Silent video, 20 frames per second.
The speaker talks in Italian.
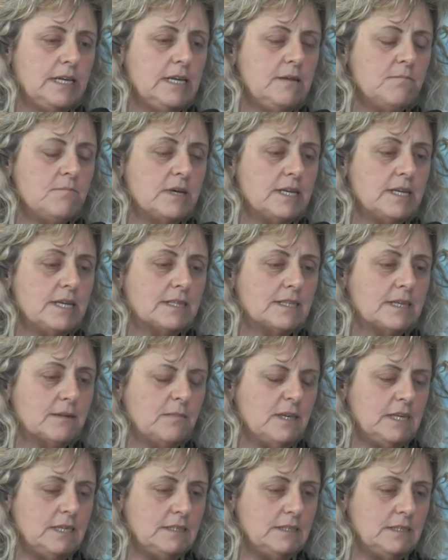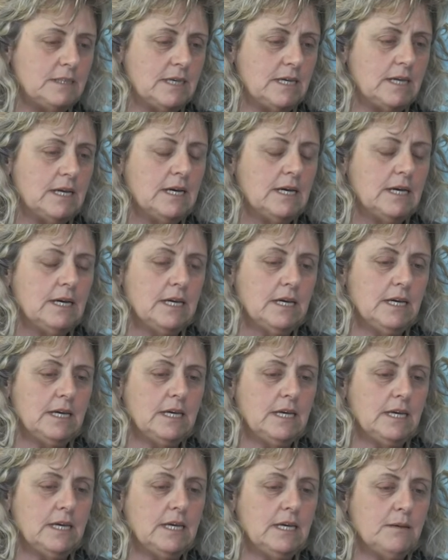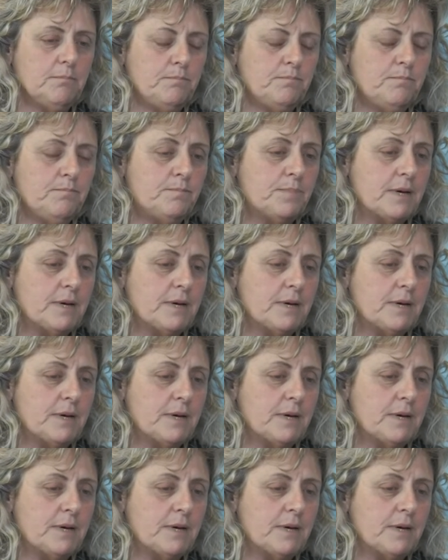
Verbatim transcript: immediatamente eh,